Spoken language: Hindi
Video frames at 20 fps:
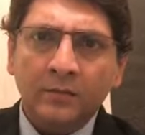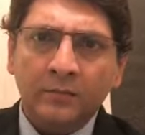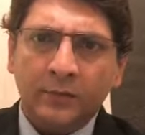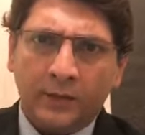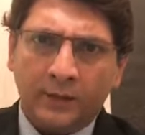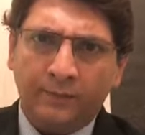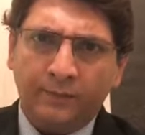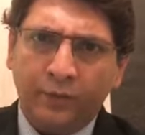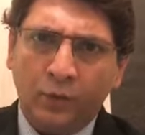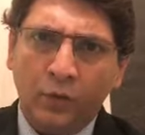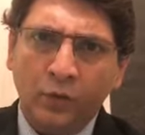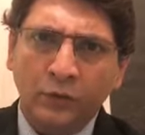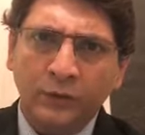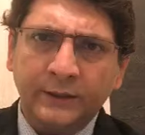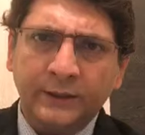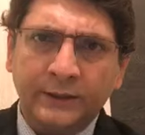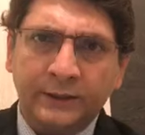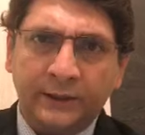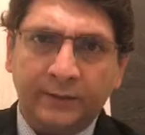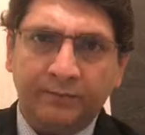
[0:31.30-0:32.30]
मेरी भूल
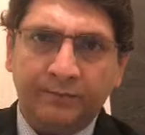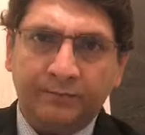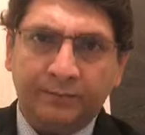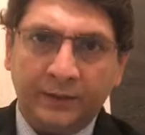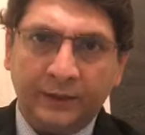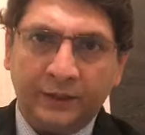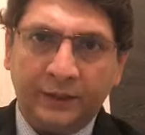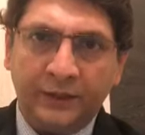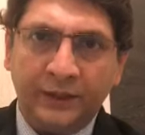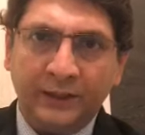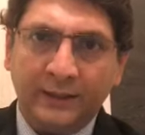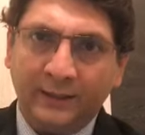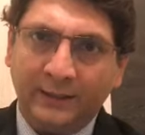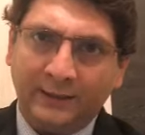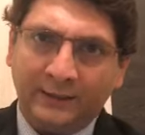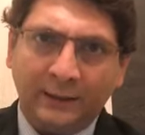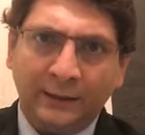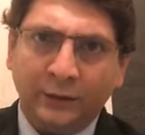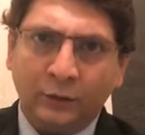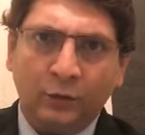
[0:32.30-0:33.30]
सी बच्ची का
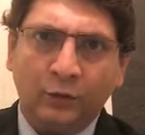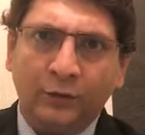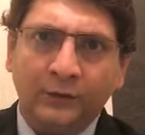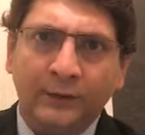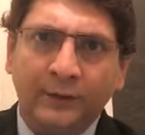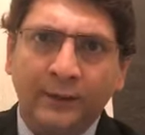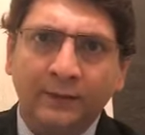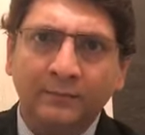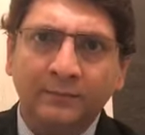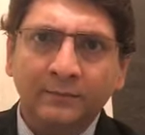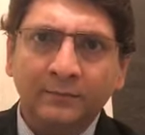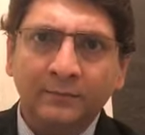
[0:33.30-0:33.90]
दिल तोड़ दिया